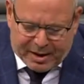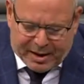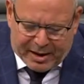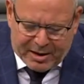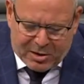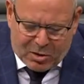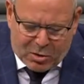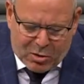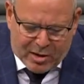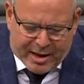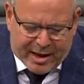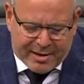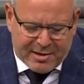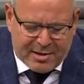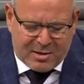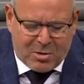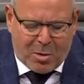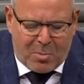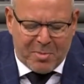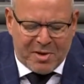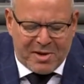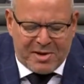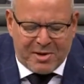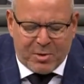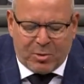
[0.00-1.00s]
eine
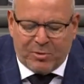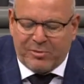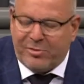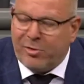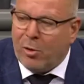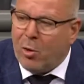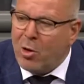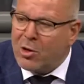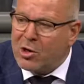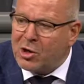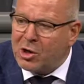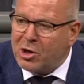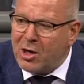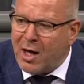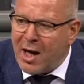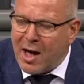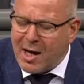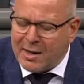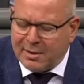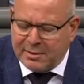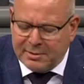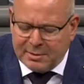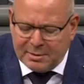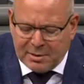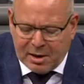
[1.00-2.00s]
Enquete-Kommission
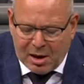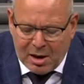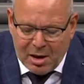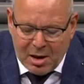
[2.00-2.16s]
vorgeschlagen,